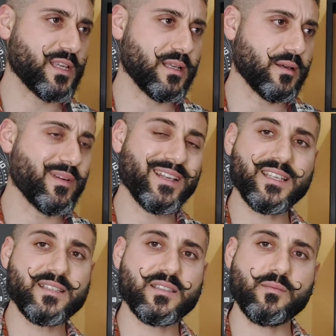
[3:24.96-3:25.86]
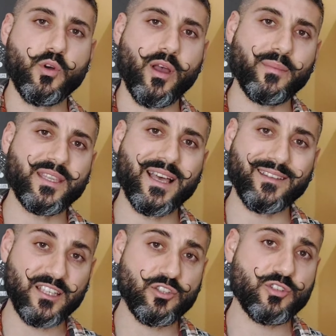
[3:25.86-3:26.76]
il bellissimo Amida
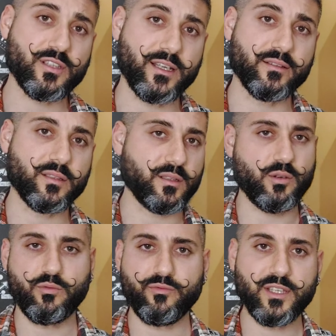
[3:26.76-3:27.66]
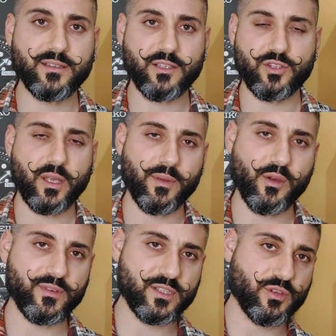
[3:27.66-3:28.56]
Digitrend, è un vintage che
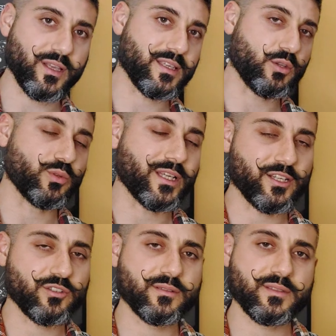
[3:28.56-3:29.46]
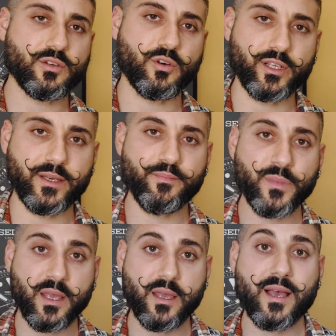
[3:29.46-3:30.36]
abbiamo visto anche in una
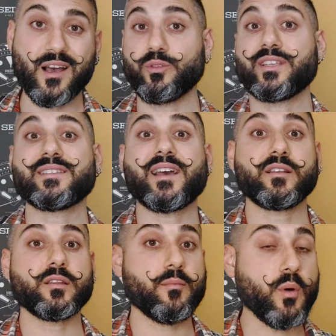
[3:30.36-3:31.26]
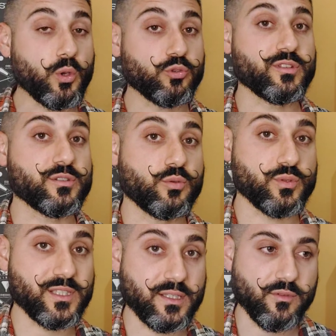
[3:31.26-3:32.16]
recensione, ha un design molto
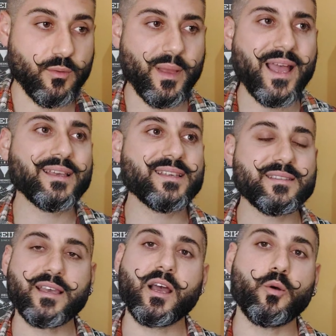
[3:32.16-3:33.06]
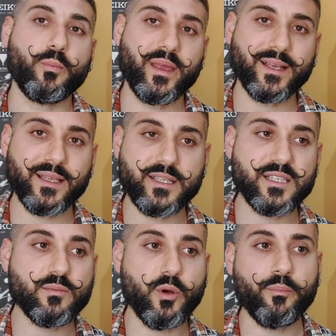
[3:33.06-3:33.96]
esclusivo, anche se ha un
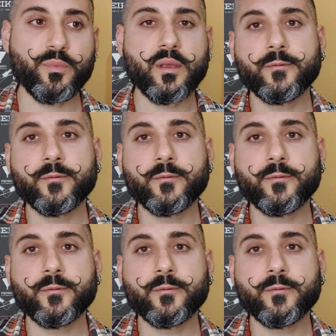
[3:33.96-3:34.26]
meccanismo